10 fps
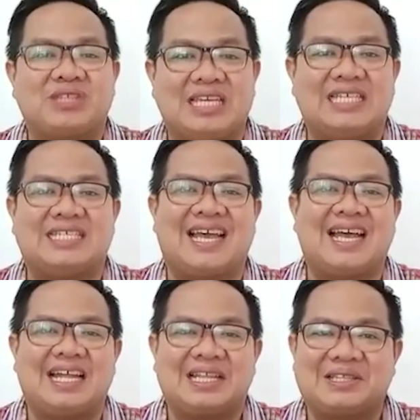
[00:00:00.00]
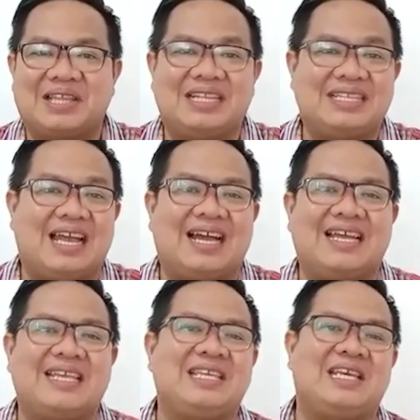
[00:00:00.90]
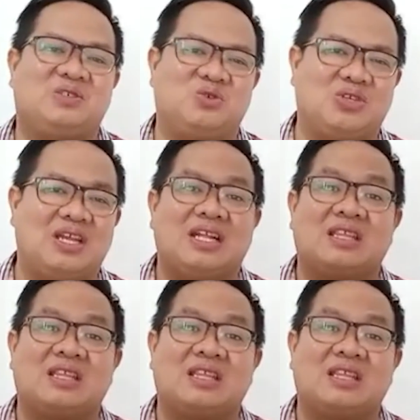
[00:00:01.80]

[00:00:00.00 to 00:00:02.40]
kisah tentang Yesus.